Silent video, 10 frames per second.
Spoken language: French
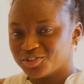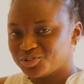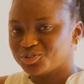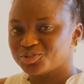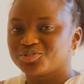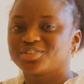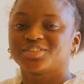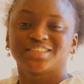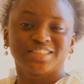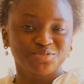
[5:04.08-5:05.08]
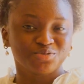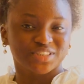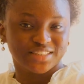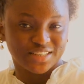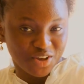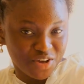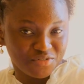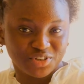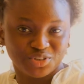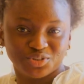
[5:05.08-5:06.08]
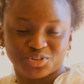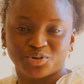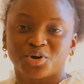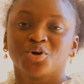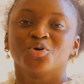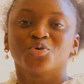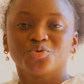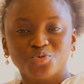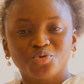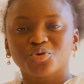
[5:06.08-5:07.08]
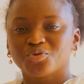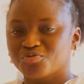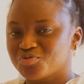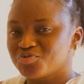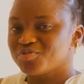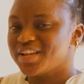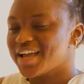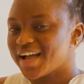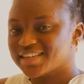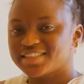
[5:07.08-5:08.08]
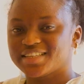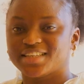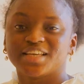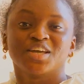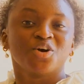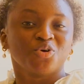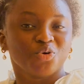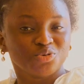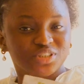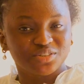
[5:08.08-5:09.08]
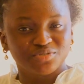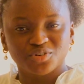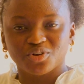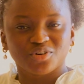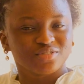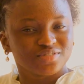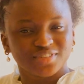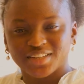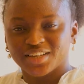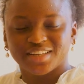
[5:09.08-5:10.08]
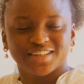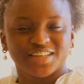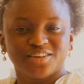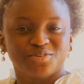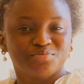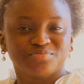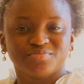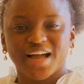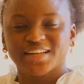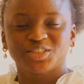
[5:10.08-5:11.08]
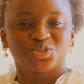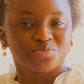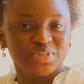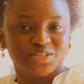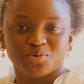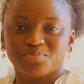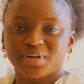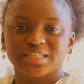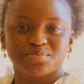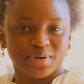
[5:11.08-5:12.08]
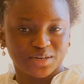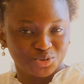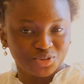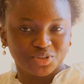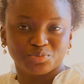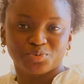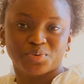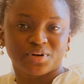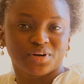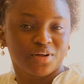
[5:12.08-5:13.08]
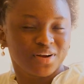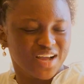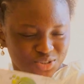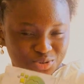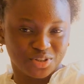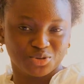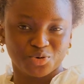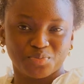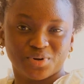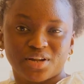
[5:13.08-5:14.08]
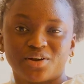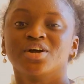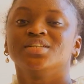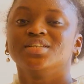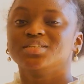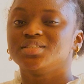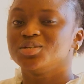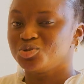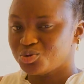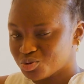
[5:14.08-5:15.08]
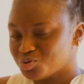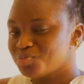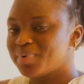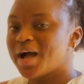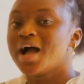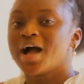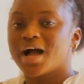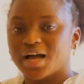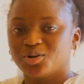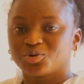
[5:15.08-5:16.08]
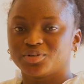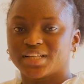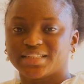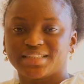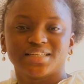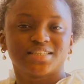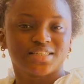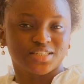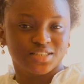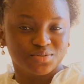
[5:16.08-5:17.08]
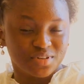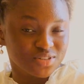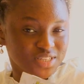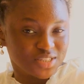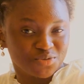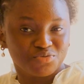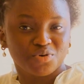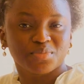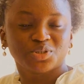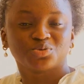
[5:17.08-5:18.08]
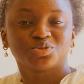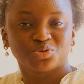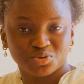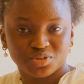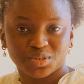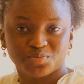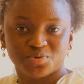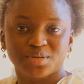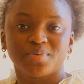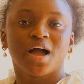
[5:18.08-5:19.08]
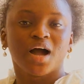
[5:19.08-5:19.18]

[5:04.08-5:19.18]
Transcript: en ce sens, si vous êtes investisseur ou que vous voulez accéder aux différentes euh, actions mises en place par cet entrepreneur, n'hésitez surtout pas à le contacter. Ces, euh, ces informations seront disponibles